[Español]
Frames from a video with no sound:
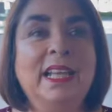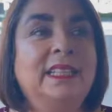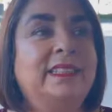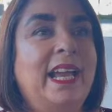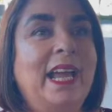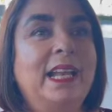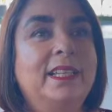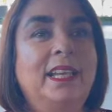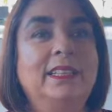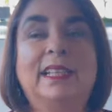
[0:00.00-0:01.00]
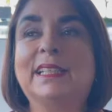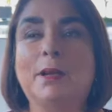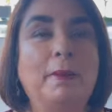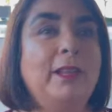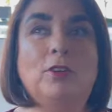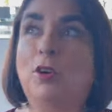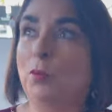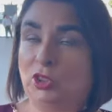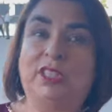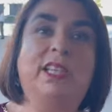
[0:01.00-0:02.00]
sea alguien desalmado
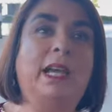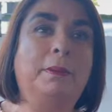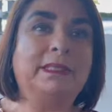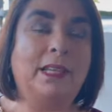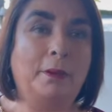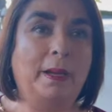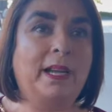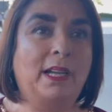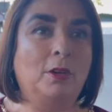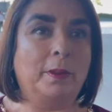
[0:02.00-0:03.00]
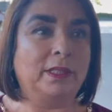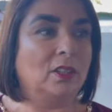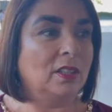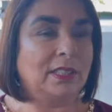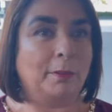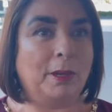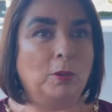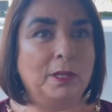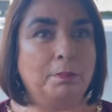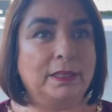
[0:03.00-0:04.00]
como sí cabeza de vaca el gobernador de
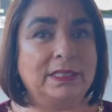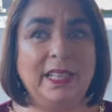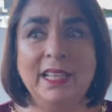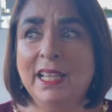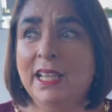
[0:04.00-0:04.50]
Tamaulipas. ¿eh?